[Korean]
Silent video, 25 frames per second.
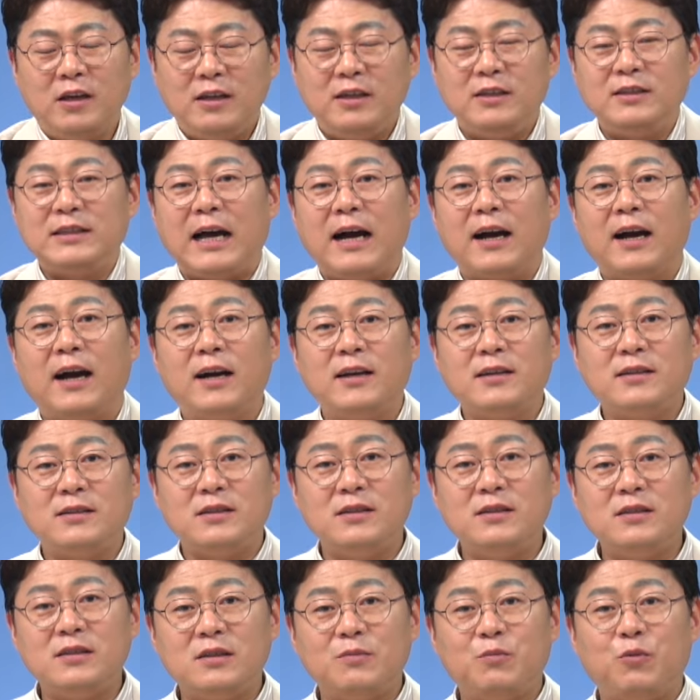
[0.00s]
이 사각
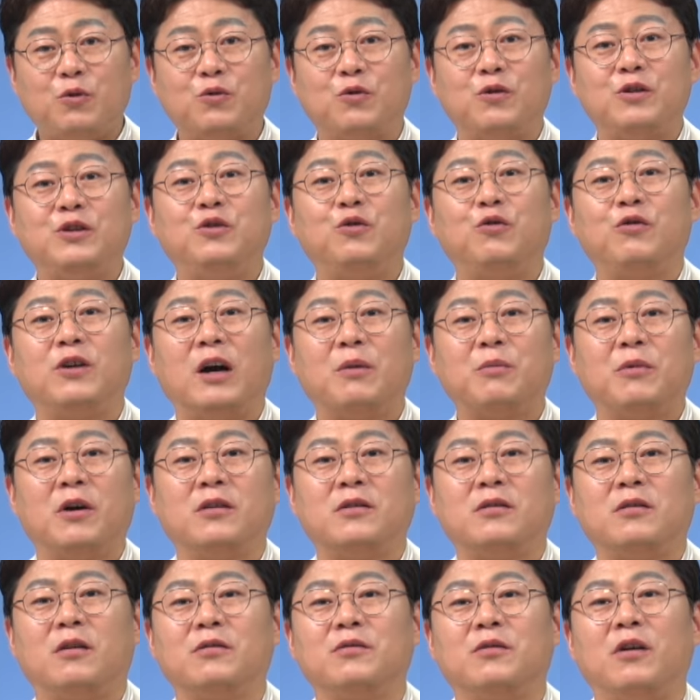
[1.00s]
싱크볼을
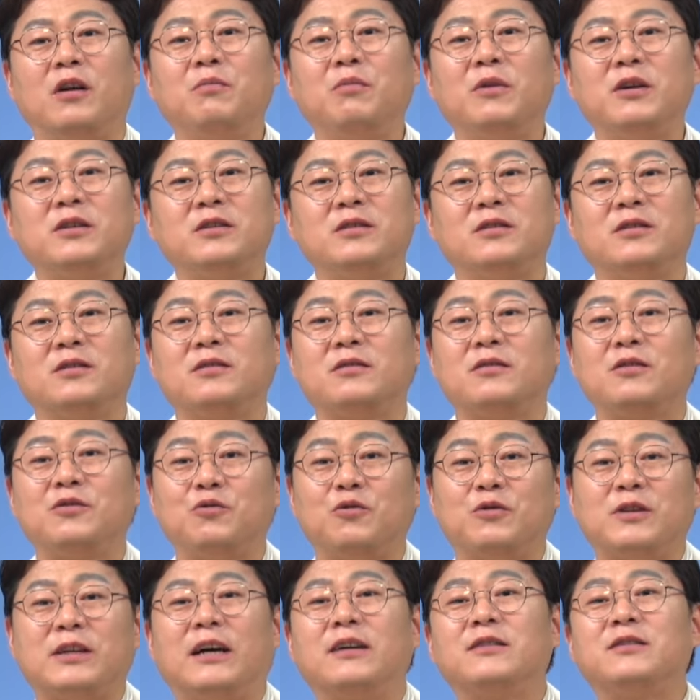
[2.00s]
이용하면 더 넓어지는 그런
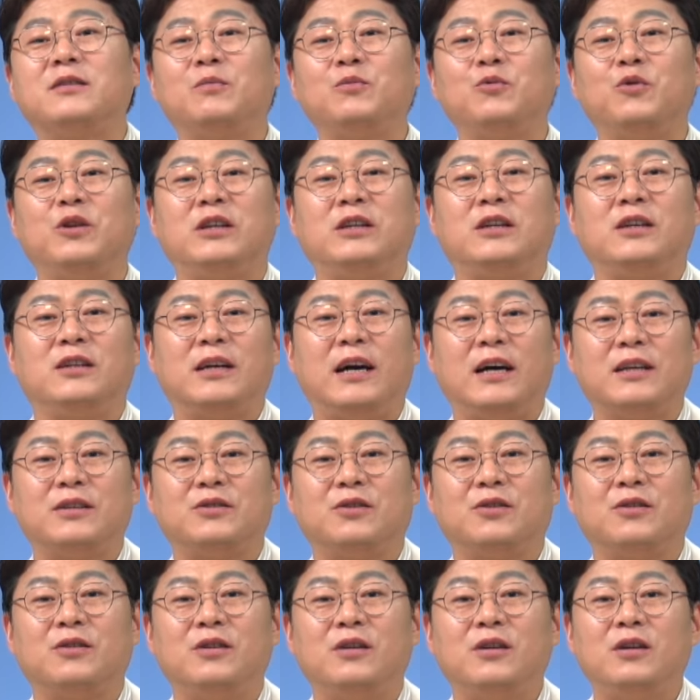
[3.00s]
또 장점도 있긴
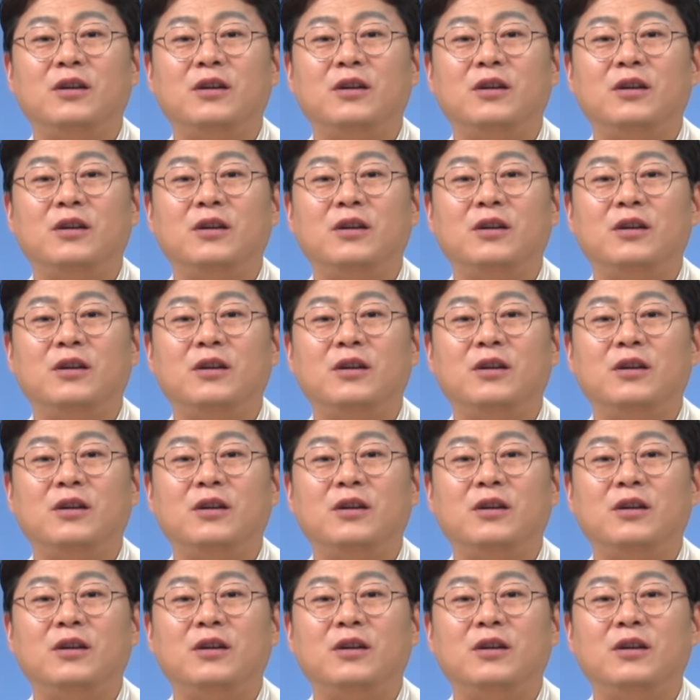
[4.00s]
하죠.